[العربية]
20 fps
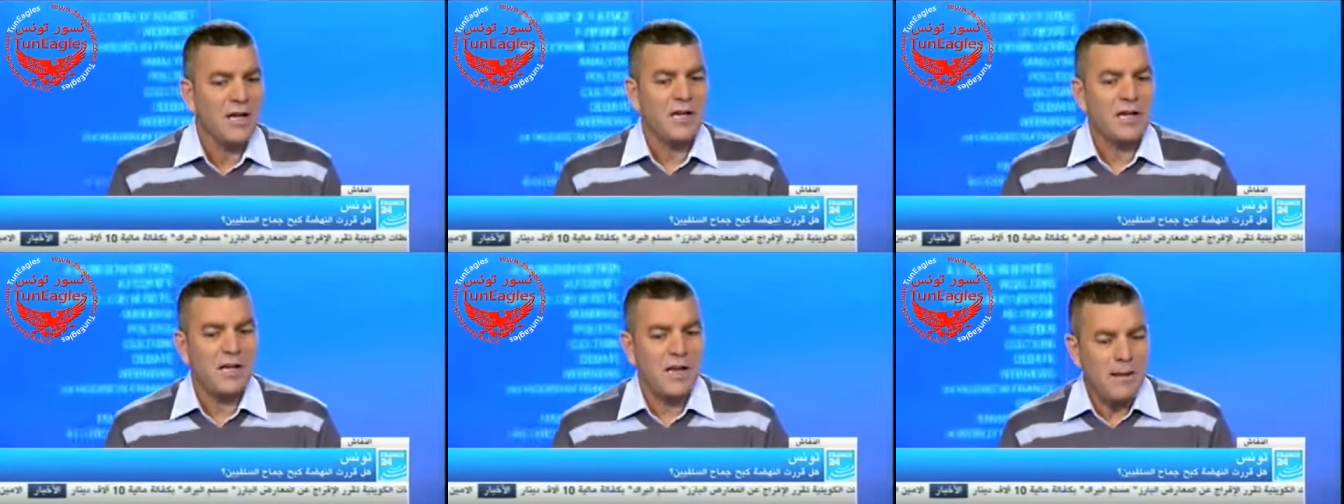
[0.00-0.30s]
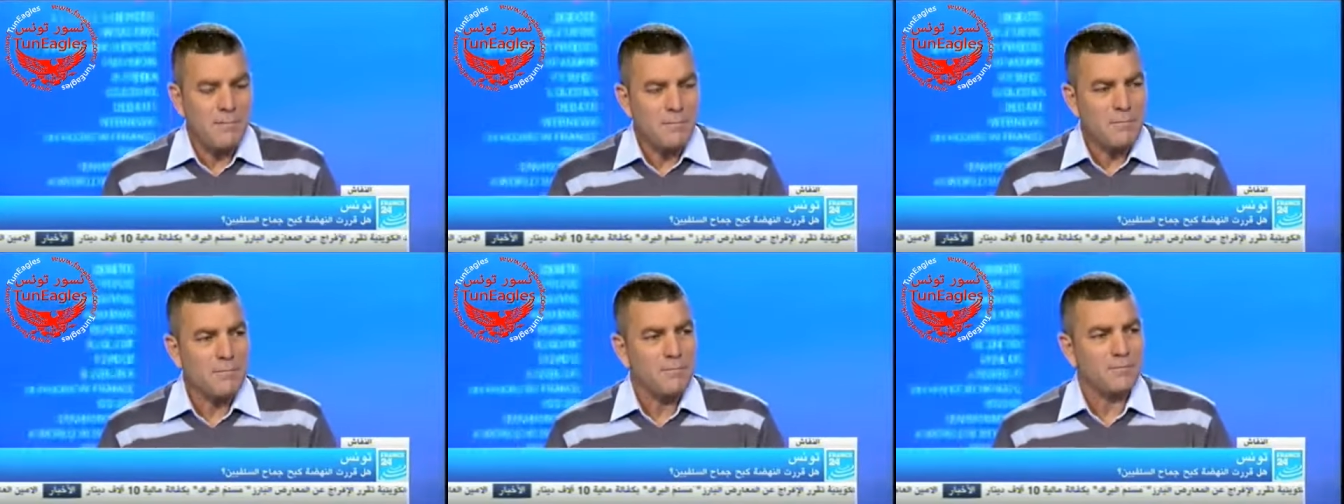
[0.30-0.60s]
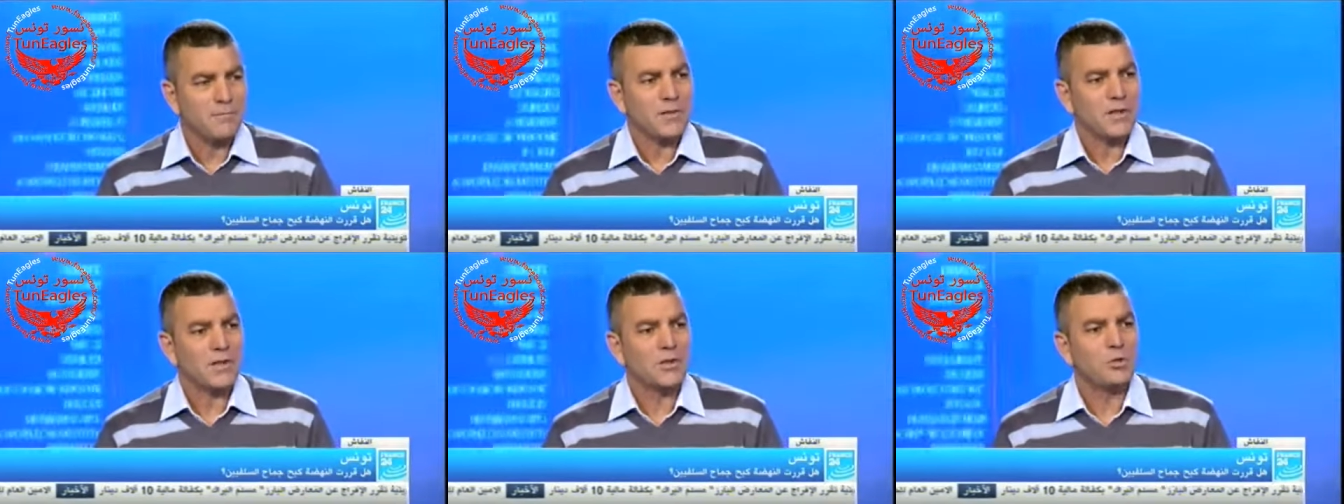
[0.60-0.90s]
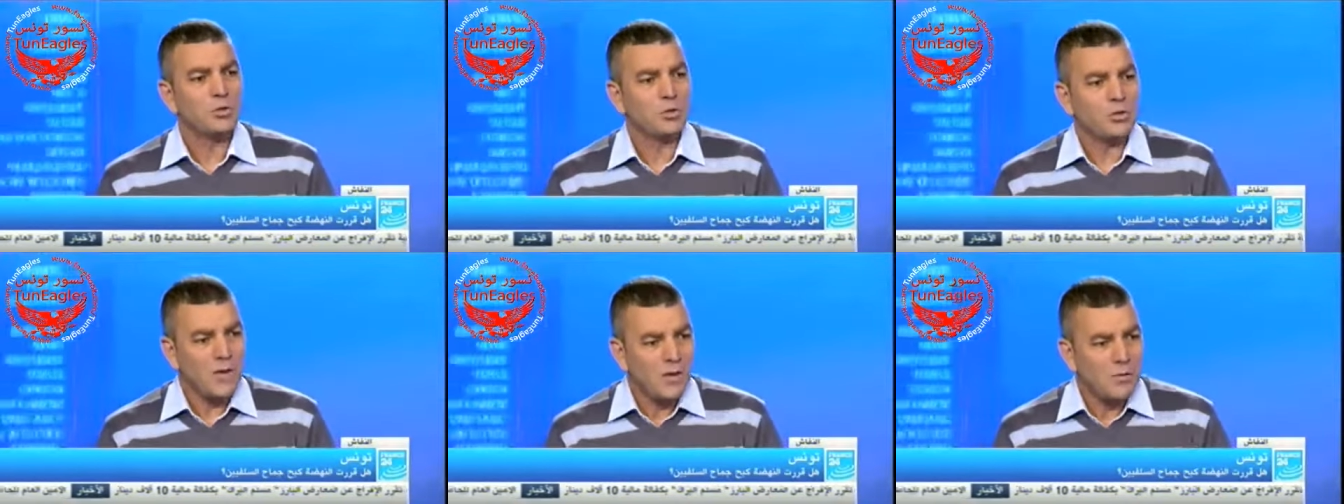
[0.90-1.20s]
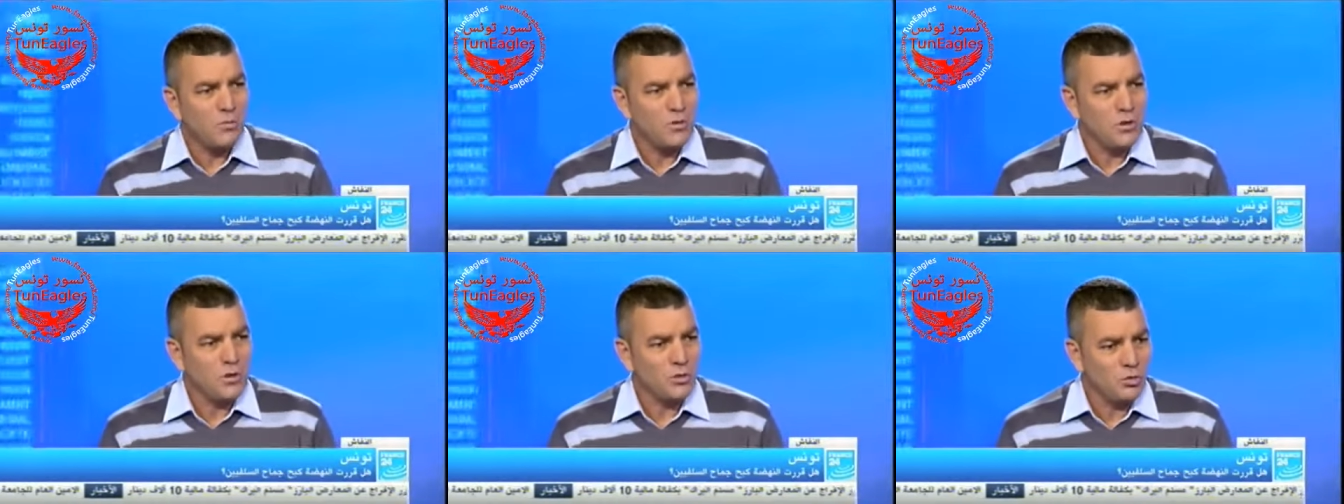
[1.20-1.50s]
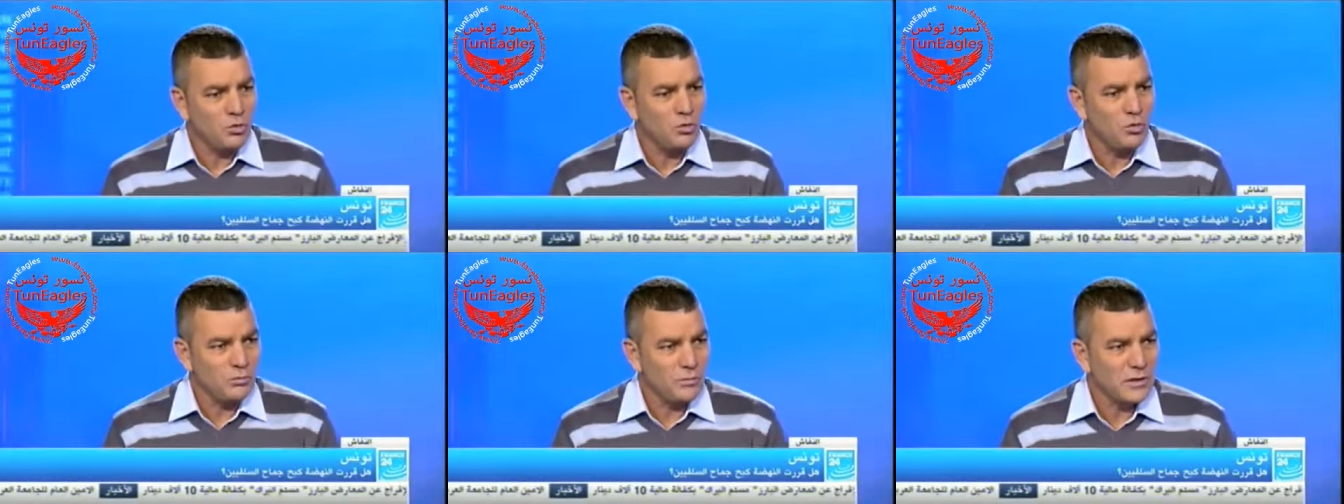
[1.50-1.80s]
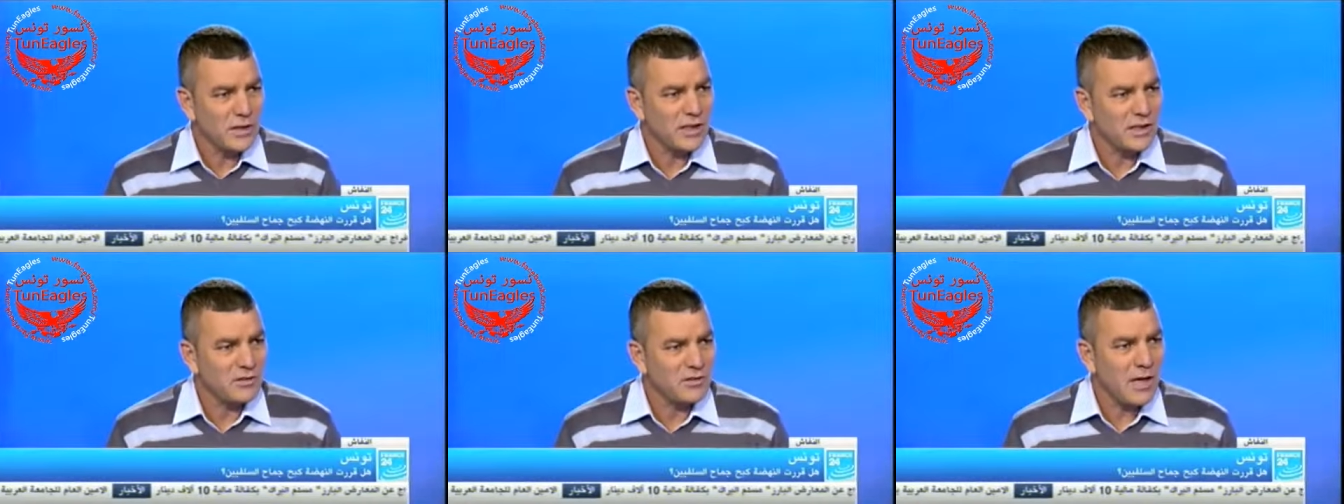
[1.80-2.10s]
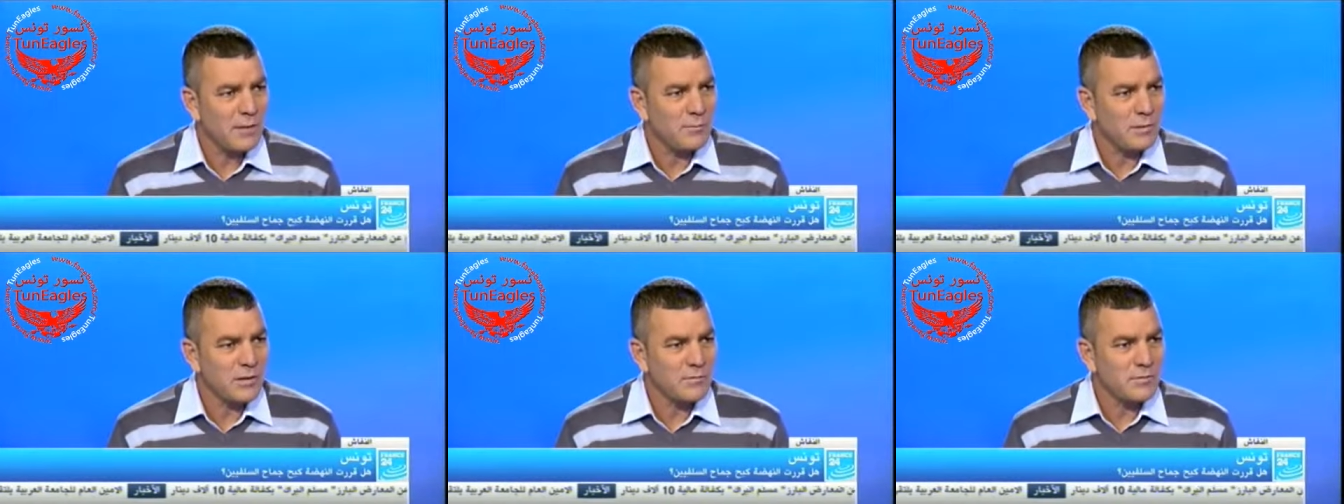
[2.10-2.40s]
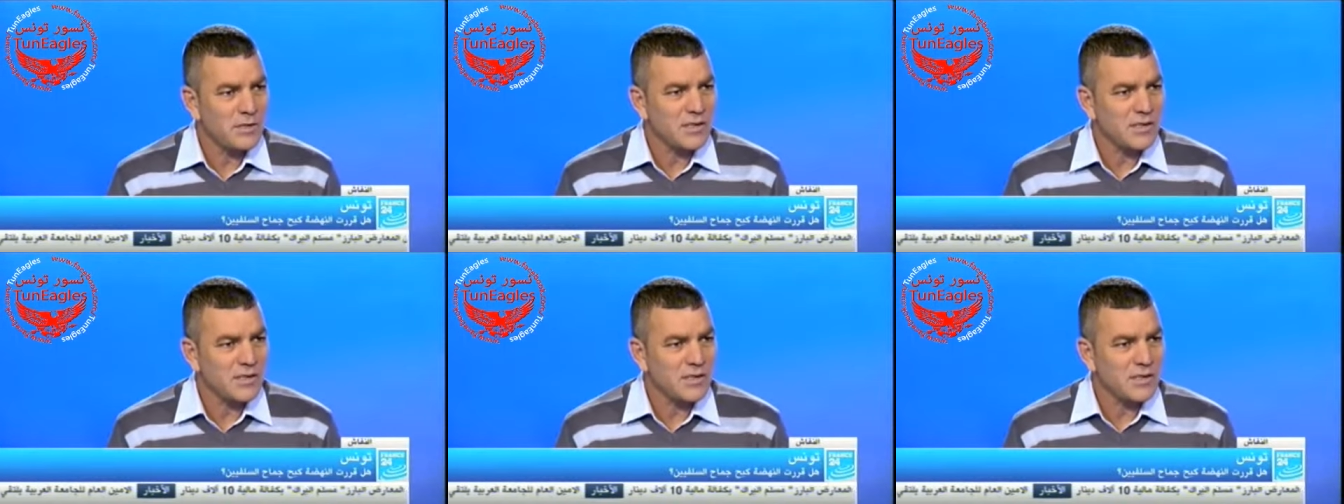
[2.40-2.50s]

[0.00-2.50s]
لم يطوروا من خطابهم